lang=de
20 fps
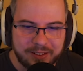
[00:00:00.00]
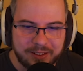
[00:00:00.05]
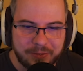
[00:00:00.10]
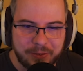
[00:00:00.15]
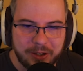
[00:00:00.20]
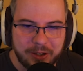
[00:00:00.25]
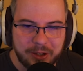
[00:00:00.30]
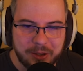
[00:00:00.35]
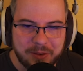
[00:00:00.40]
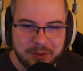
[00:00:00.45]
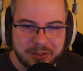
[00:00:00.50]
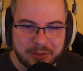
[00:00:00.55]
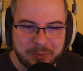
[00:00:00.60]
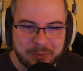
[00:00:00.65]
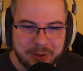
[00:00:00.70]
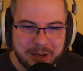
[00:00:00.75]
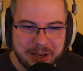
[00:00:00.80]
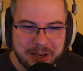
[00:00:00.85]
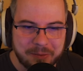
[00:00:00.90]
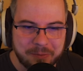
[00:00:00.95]
das wird auch immer so
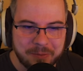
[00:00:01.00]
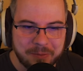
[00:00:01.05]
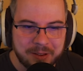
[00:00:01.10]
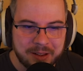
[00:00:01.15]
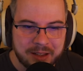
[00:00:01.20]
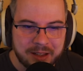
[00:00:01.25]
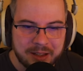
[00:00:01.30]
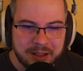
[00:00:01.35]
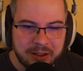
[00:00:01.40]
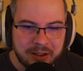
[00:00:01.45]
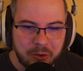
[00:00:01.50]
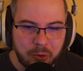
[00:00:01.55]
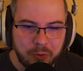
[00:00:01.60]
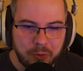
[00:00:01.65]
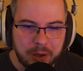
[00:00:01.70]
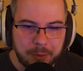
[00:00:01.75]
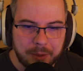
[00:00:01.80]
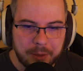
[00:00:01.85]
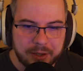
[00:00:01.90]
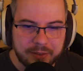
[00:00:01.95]
bleiben. Oh,
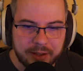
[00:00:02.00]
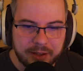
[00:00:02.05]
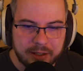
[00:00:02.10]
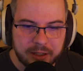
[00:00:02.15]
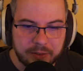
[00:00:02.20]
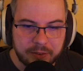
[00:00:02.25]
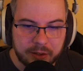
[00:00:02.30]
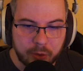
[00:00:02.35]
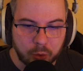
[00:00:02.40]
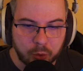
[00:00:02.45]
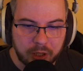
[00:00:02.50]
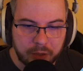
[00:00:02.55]
wir haben mal die Seite gewechselt. Oh,